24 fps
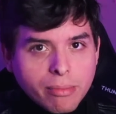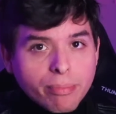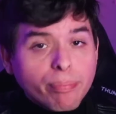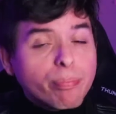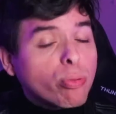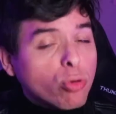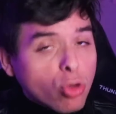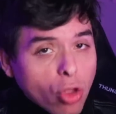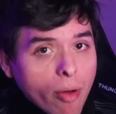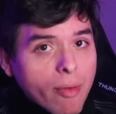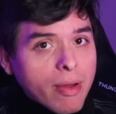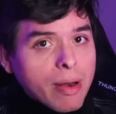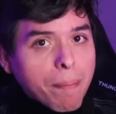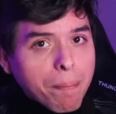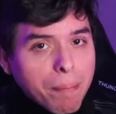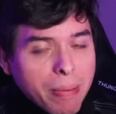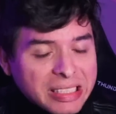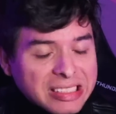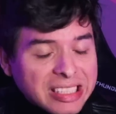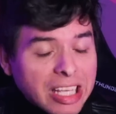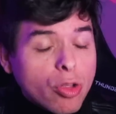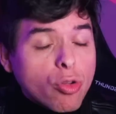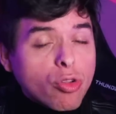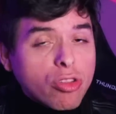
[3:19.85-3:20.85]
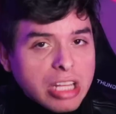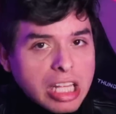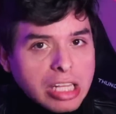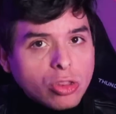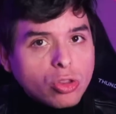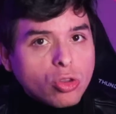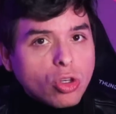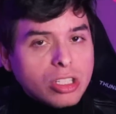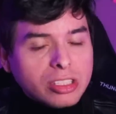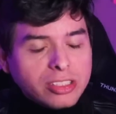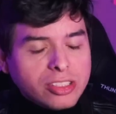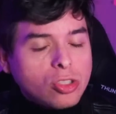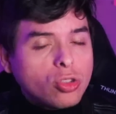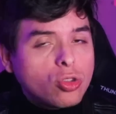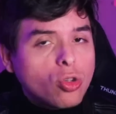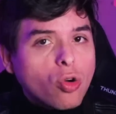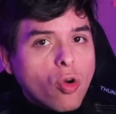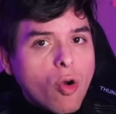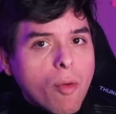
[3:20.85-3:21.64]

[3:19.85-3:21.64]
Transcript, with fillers: Pudo haber pasado dentro del centro